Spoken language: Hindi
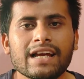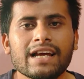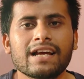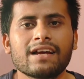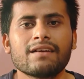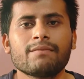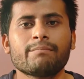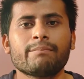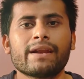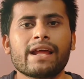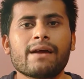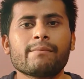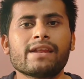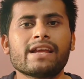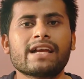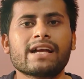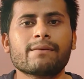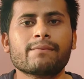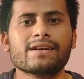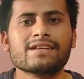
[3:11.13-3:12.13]
का प्राइमरी
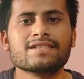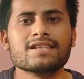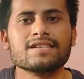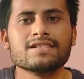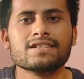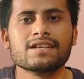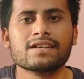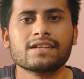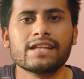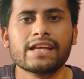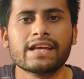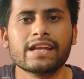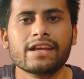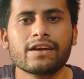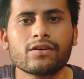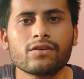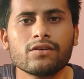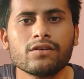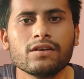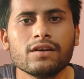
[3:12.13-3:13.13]
कैमरा सेंसर
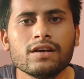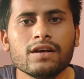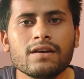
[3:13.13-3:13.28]
देखने को